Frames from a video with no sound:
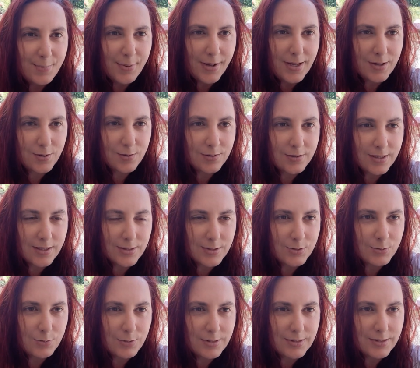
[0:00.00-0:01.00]
Par contre,
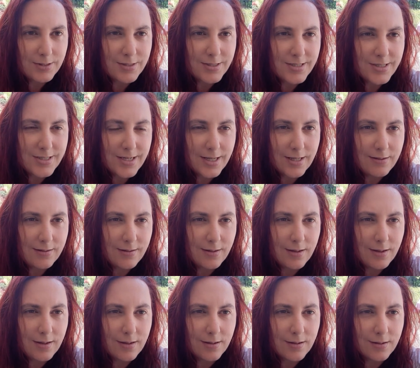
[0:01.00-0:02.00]
ensuite, j'ai
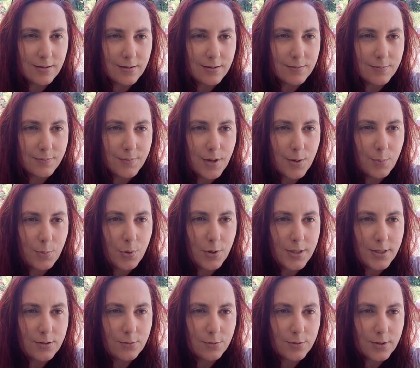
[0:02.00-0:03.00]
été euh,
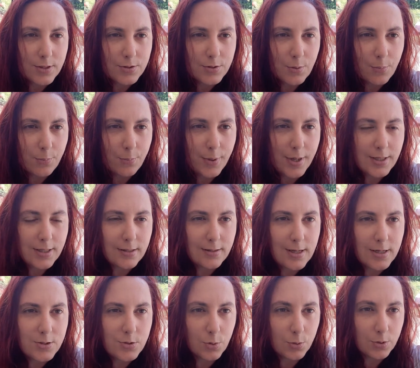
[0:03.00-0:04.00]
employée donc, dans un parc
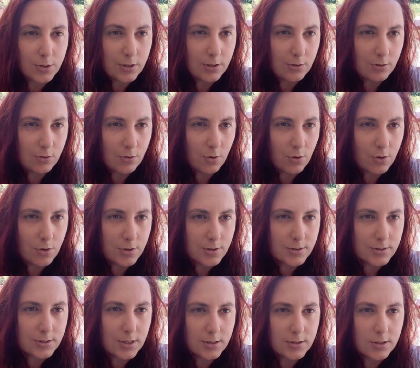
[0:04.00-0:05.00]
d'attractions indoor,
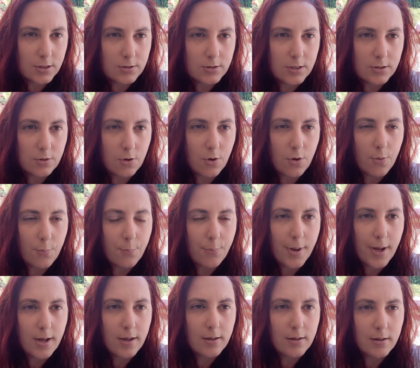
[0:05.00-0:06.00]
c'est-à-dire que c'est un
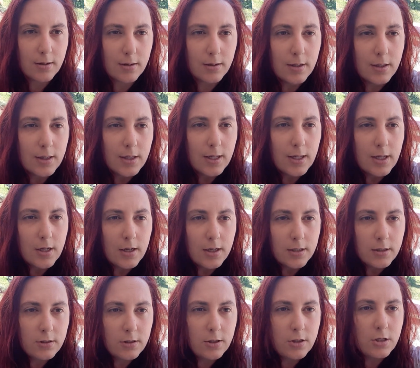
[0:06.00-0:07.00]
parc euh,
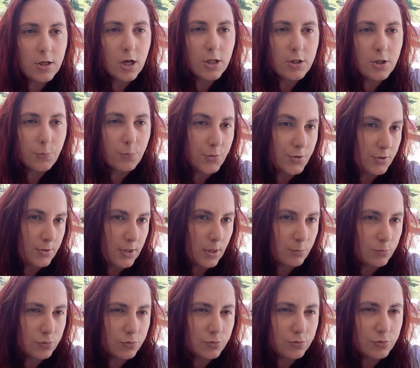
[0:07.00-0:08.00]
qui a des piscines
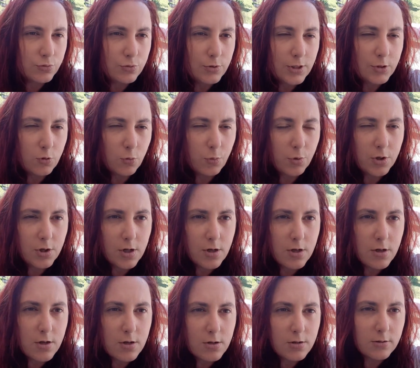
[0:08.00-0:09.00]
à boules, des
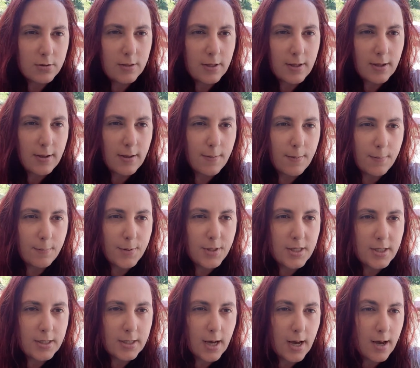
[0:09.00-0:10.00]
toboggans, des
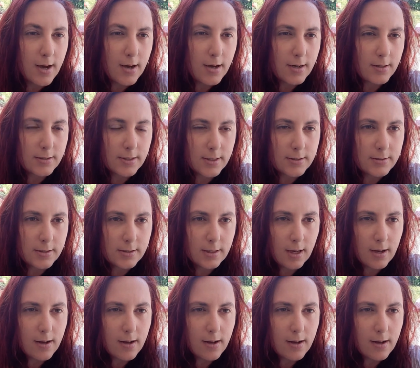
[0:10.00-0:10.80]
mini-cartes, etc.